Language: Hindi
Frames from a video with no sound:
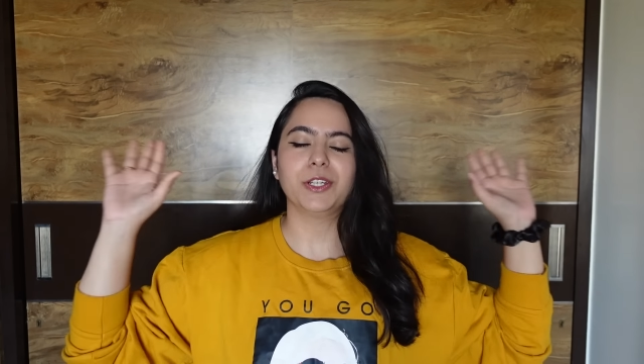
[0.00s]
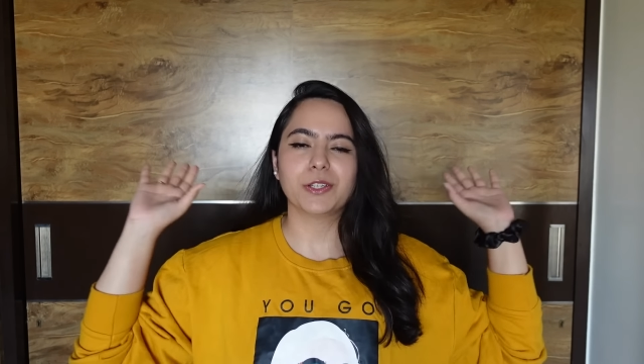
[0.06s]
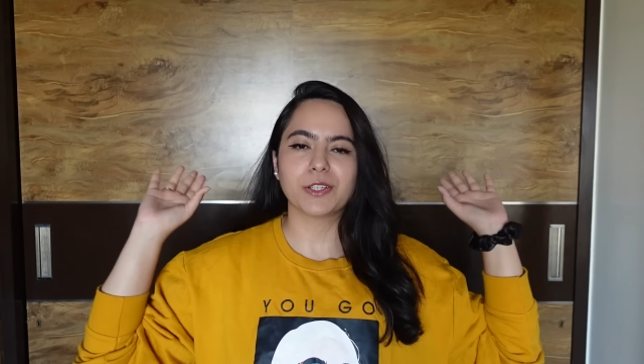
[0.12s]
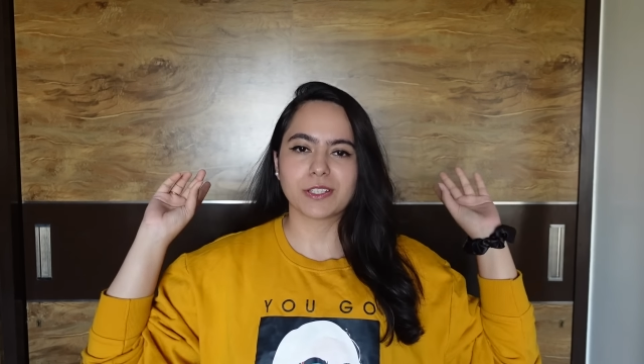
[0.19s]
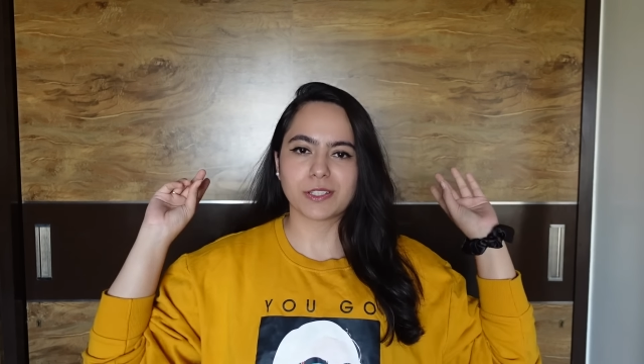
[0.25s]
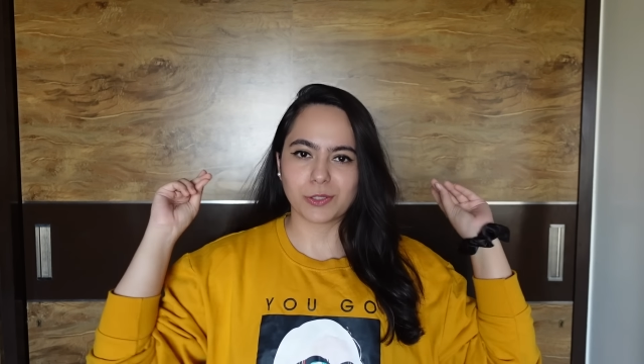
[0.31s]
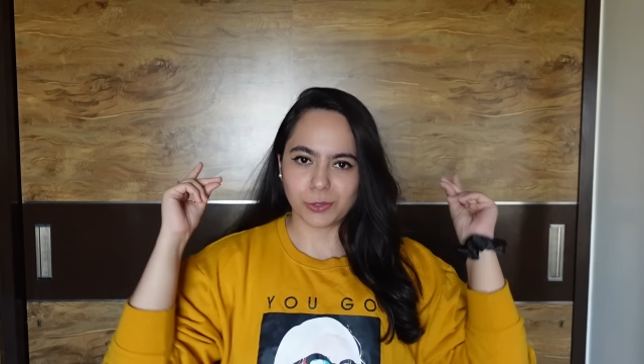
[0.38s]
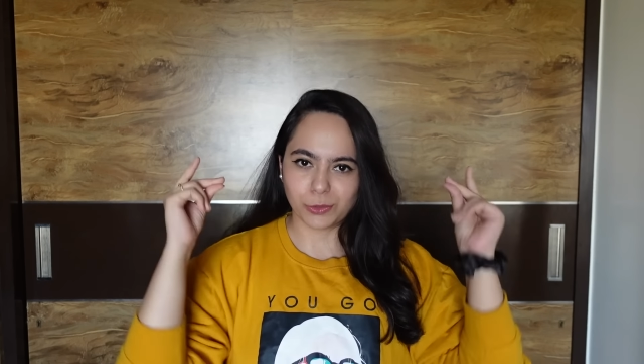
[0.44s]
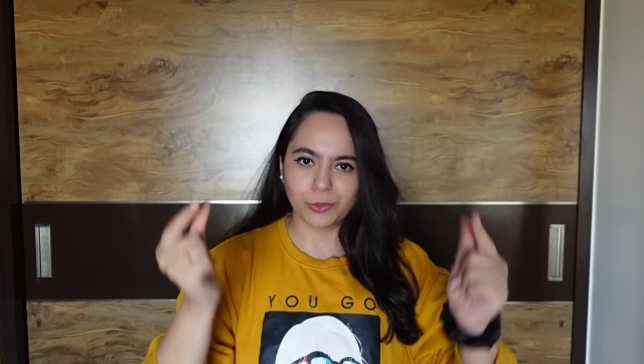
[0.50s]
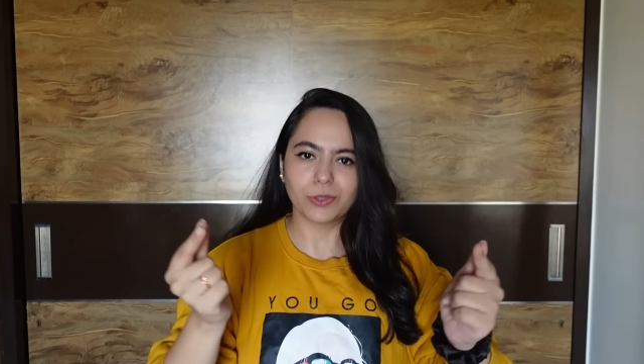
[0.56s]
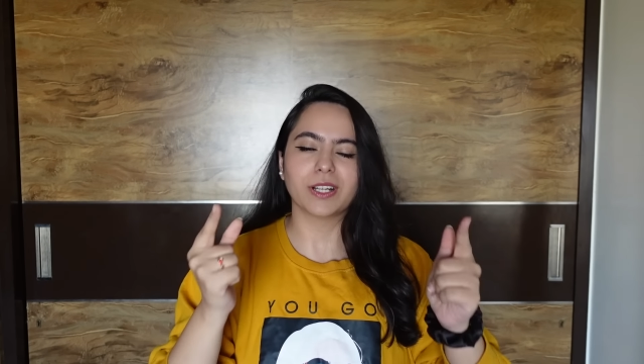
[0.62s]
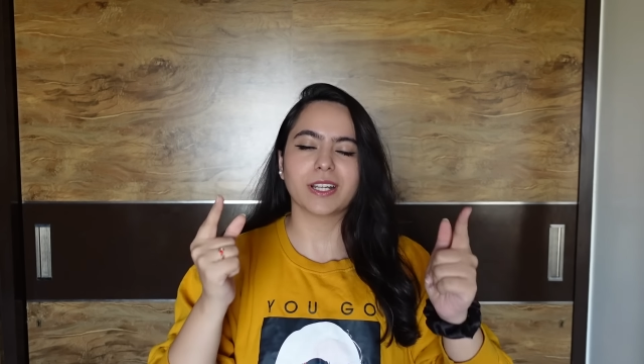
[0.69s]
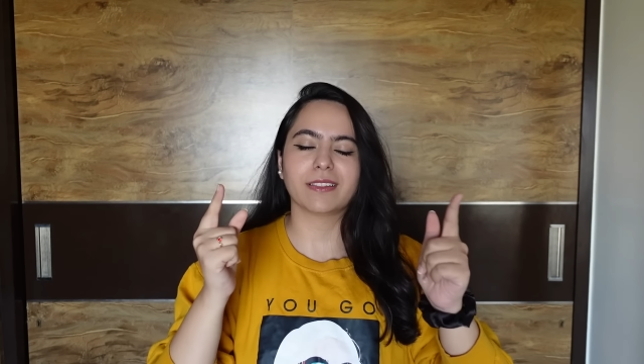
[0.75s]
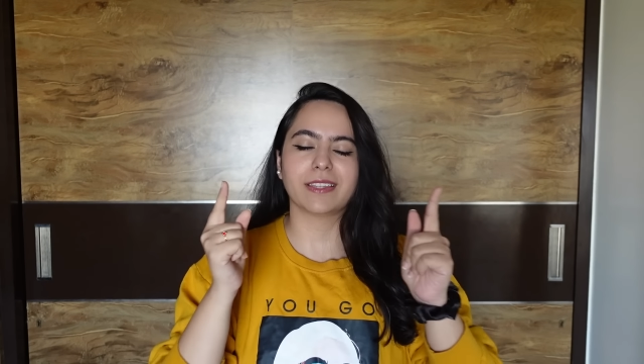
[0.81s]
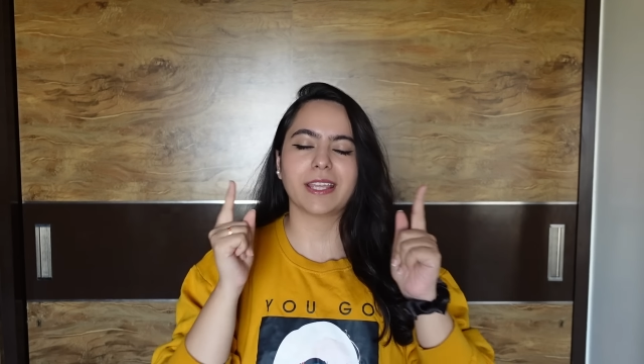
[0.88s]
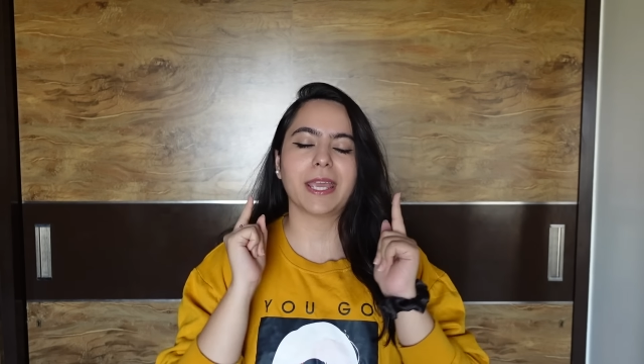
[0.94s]
वीडियोस शुरू
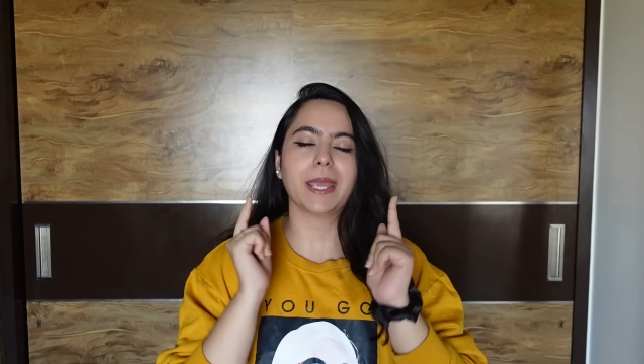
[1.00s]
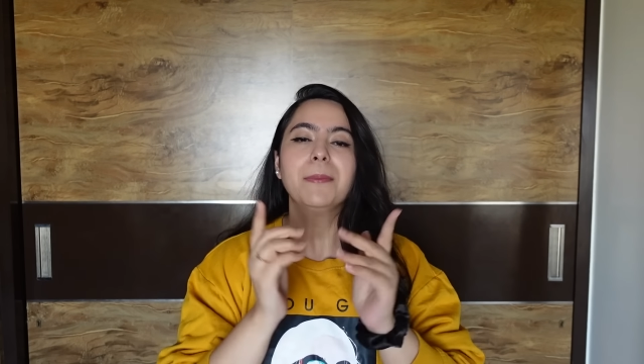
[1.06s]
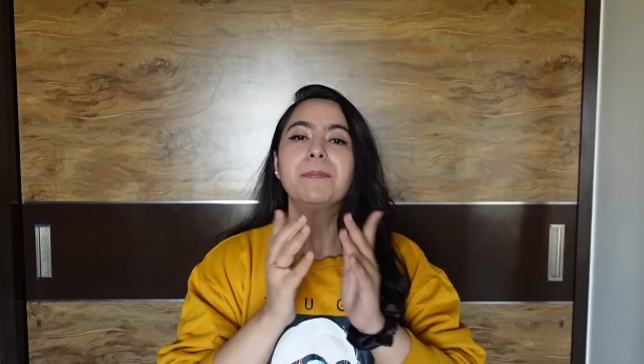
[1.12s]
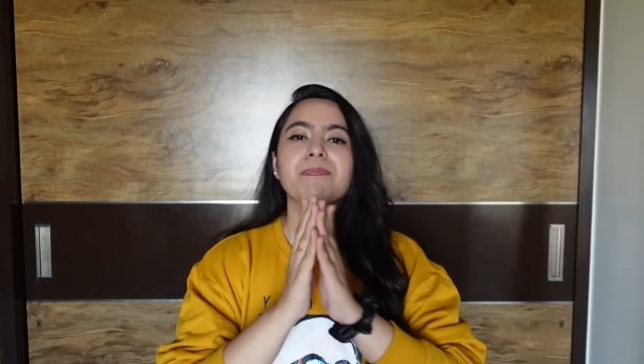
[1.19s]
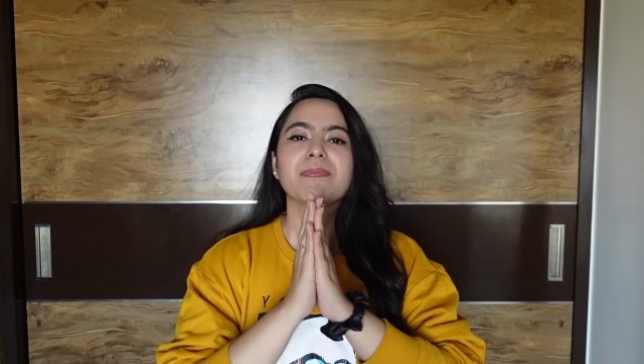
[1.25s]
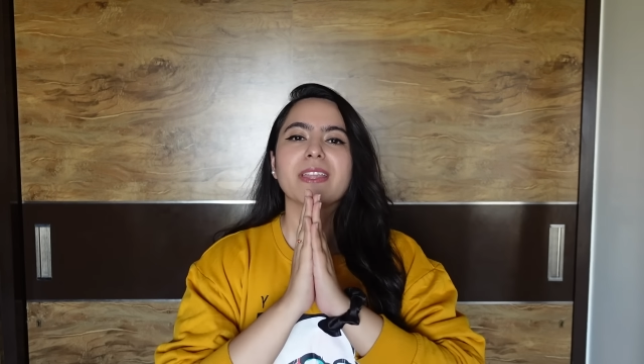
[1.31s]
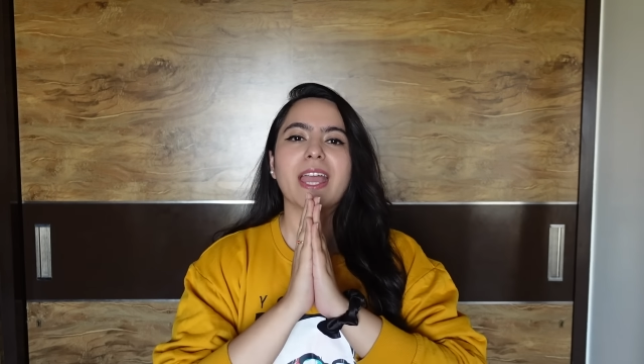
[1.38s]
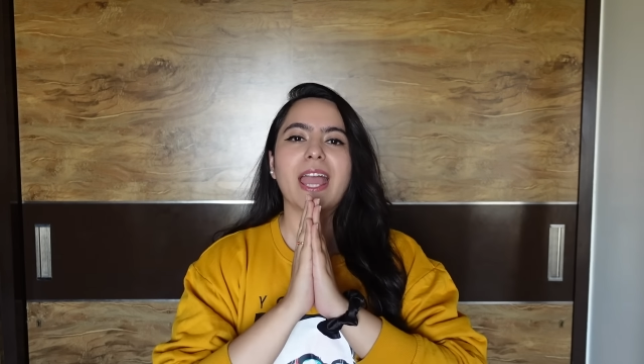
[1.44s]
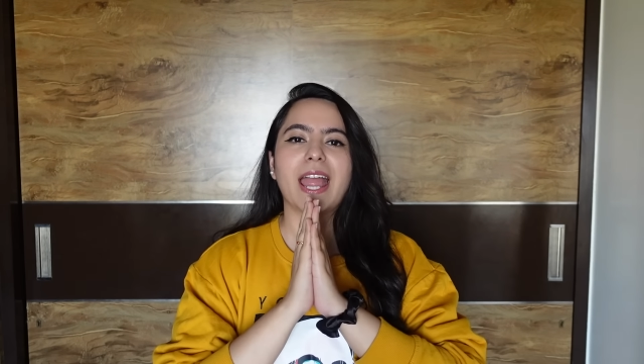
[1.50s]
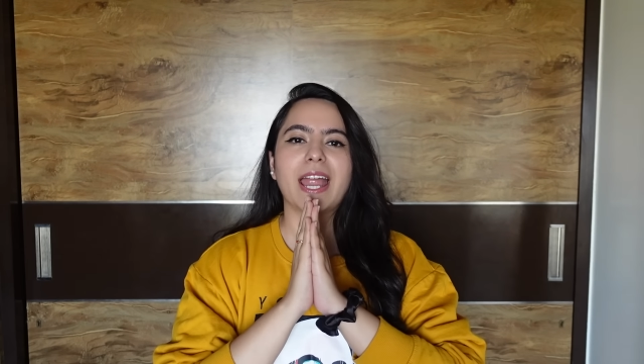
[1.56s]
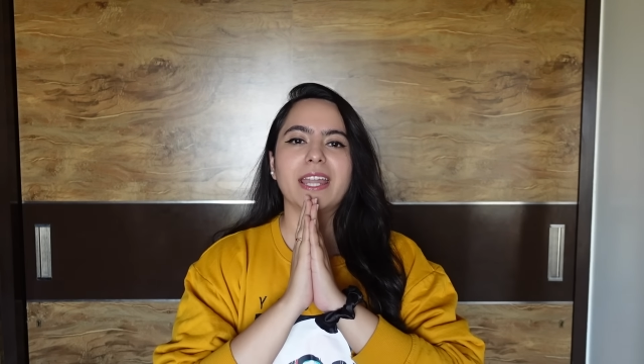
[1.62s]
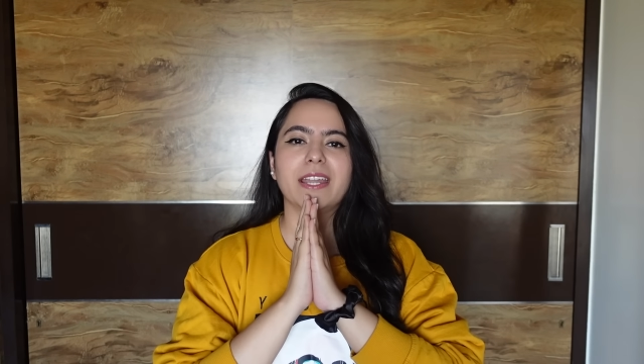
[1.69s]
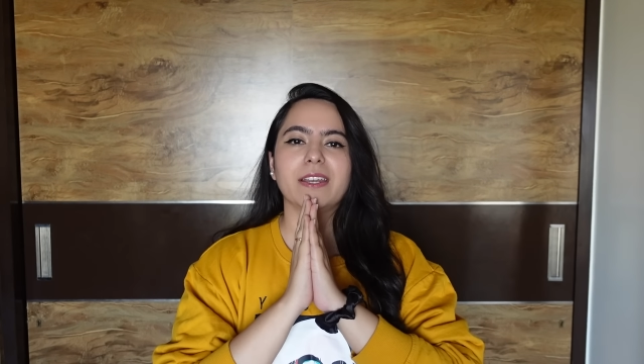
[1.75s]
करते हैं